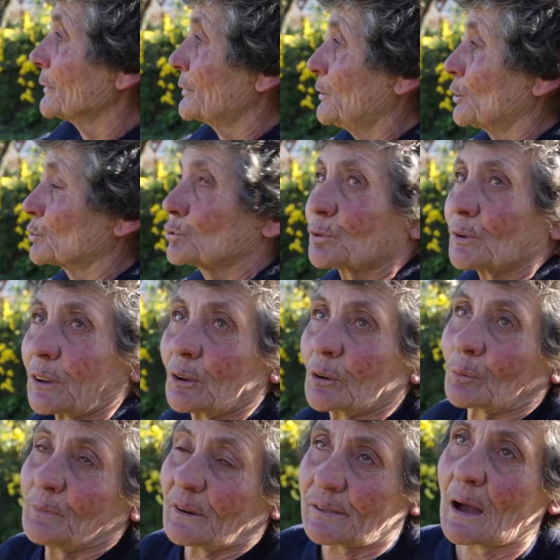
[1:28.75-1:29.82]
tinha tudo aqui,
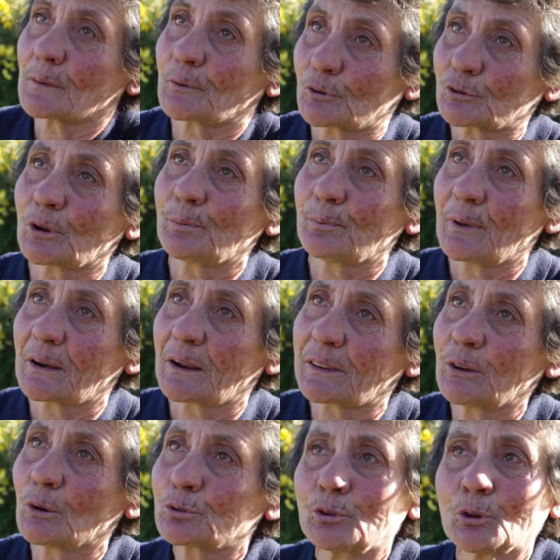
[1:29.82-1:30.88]
mas estávamos a viver
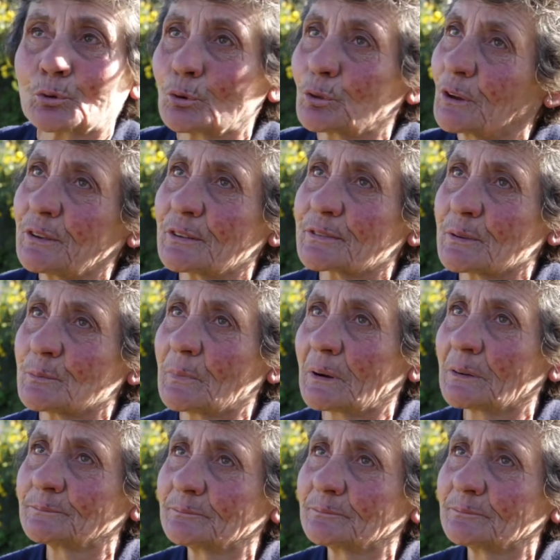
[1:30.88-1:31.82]
aqui, eu tinha tudo aqui em cima.